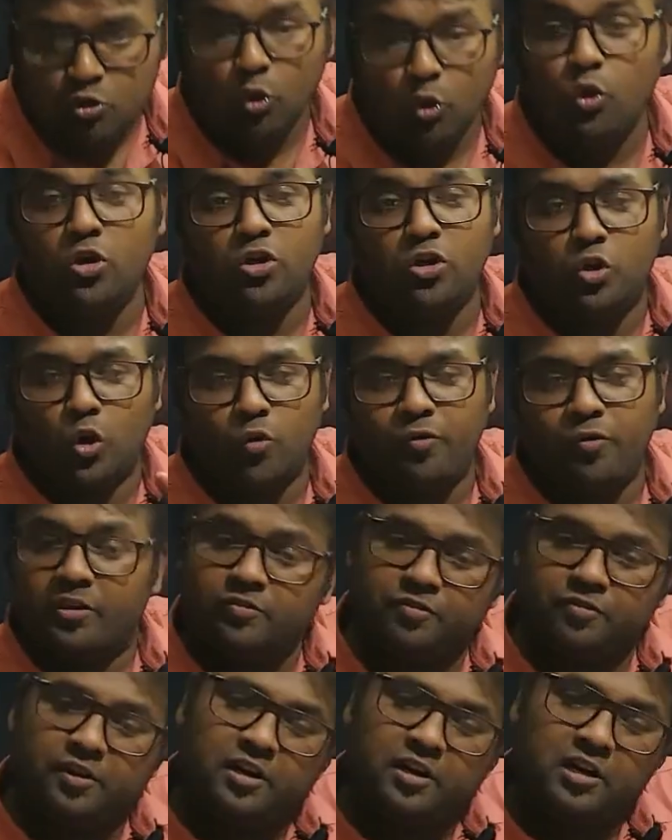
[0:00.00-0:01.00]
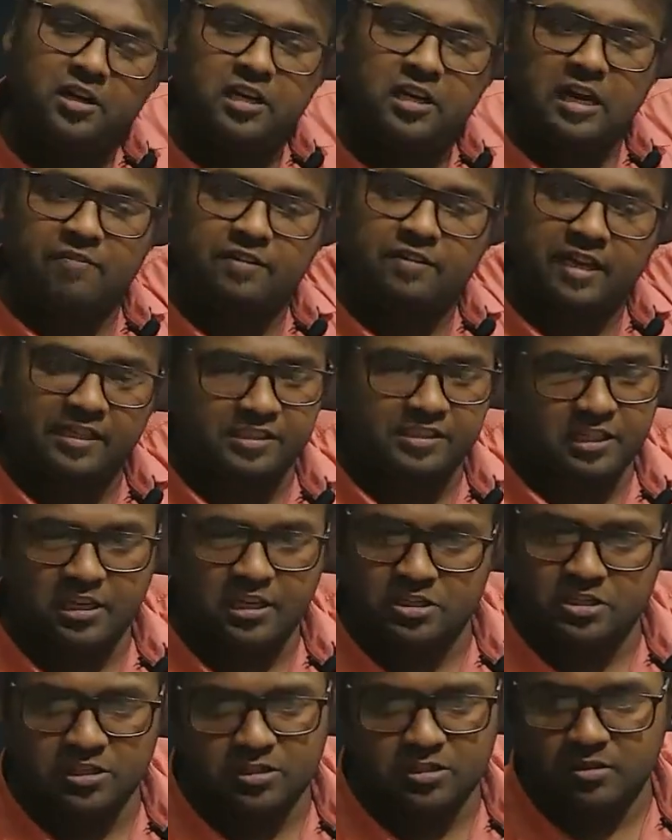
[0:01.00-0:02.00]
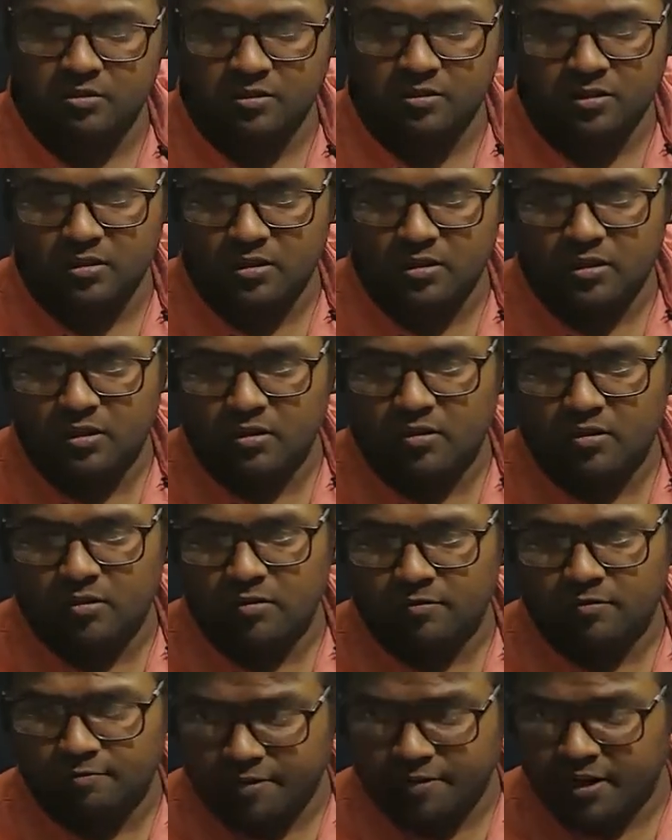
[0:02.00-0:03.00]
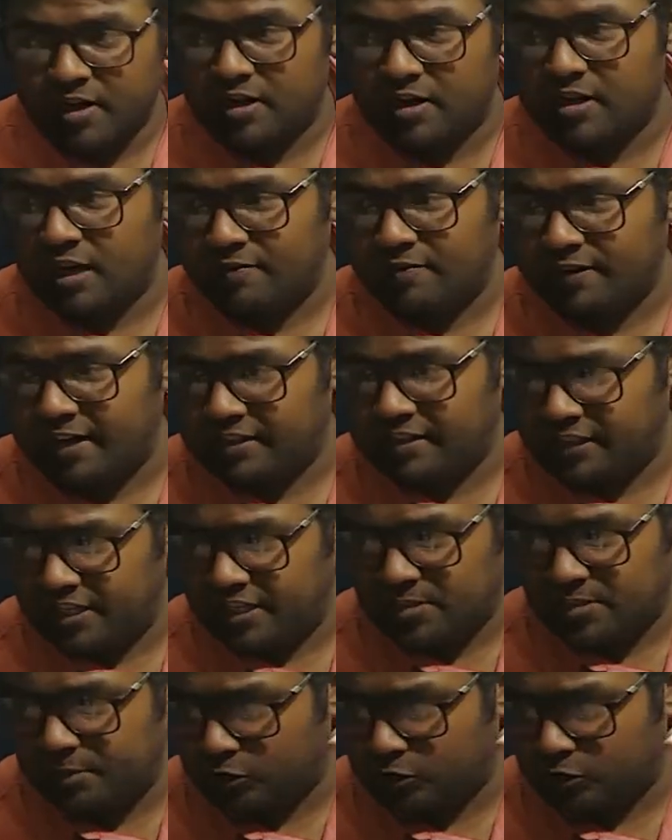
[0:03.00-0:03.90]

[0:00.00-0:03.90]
डोंट गो विथ फ्लूइड क्राफ्ट एसिलेशन रिडल क्राफ्ट एसिलेशन में